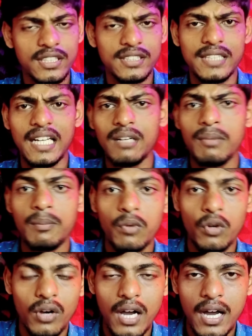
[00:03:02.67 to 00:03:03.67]
রোস্টিং চ্যানেল বা
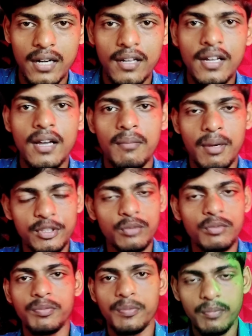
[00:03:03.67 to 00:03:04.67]
ব্লগার
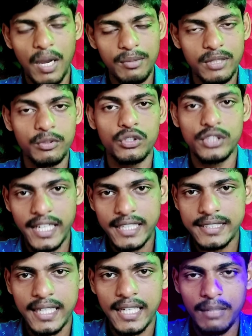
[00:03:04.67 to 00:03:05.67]
আমাদের আমাদের মতো
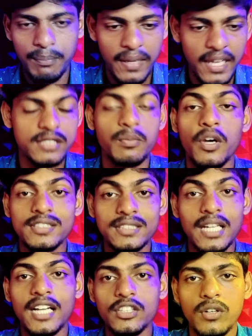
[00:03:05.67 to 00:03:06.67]
টেক চ্যানেল ফেস ভয়েস
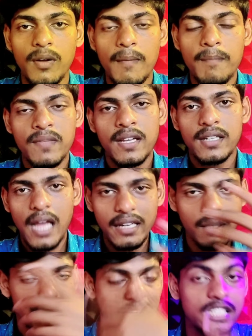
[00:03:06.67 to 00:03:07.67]
থাকে তো
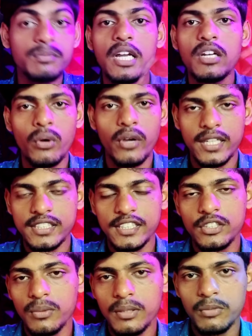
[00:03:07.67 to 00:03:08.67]
একটা ফেস ভ্যালু হয়ে গেছে
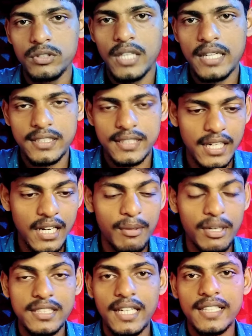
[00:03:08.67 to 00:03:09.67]
ইউটিউবের মধ্যে একটা চ্যানেল
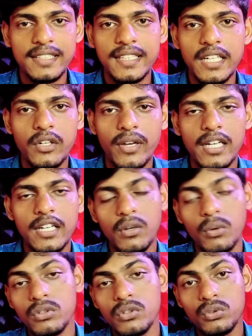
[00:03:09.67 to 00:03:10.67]
আমার এই চ্যানেলটা ডিলেট হয়ে গেলে
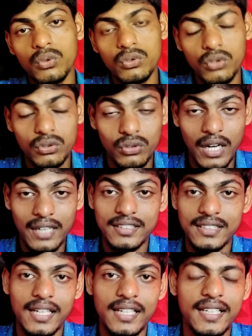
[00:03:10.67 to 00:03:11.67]
অন্য নতুন নতুন
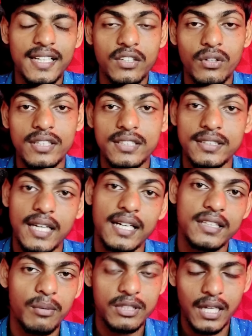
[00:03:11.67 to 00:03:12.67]
একটা চ্যানেল ক্রিয়েট করলে সেই
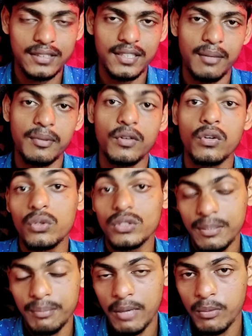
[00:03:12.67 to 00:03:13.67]
চ্যানেলটা আমার তাড়াতাড়ি আমি গ্রো
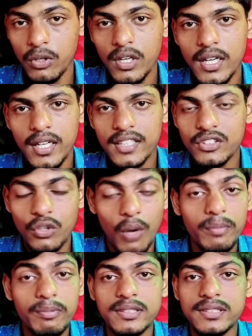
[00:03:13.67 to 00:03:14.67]
করতে পারবো কিন্তু
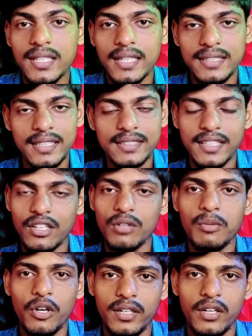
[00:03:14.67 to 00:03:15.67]
কপি পেস্টের ক্ষেত্রে
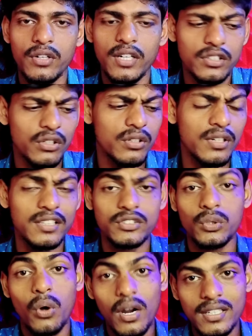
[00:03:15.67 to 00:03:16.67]
সেরকম হয় না অনেক ধরনের
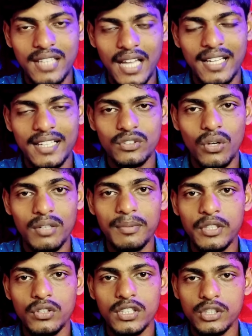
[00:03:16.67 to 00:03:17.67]
শর্ট থাকে শর্ট
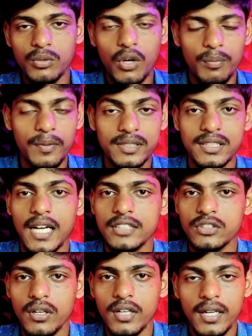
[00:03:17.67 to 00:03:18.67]
ভিডিও যেসব কপি পেস্টে
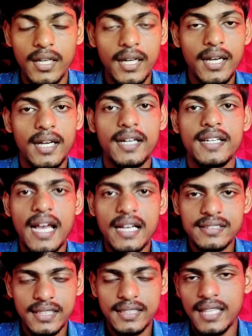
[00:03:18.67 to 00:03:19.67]
কাজ করে
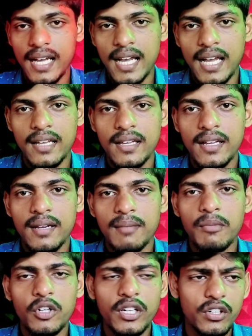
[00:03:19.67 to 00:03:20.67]
রিয়াকশন দেয়
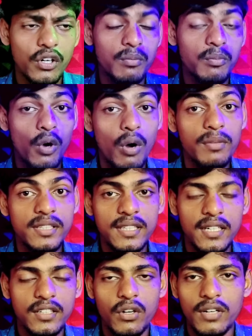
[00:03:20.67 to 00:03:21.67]
অনেক রকম
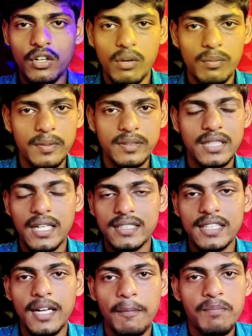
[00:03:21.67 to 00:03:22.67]
কমেডিয়ান করে কপি পেস্টের
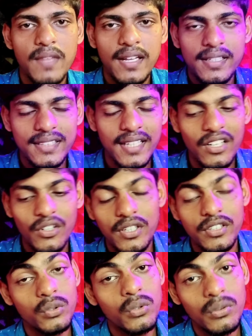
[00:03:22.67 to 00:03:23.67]
আছে না সেগুলো
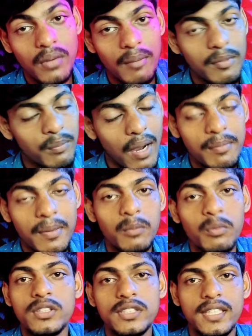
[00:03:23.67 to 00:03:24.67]
কিন্তু আমি
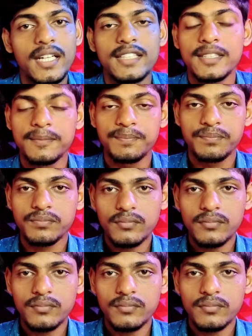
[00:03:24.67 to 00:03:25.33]
বারবার বলছি ঠিক আছে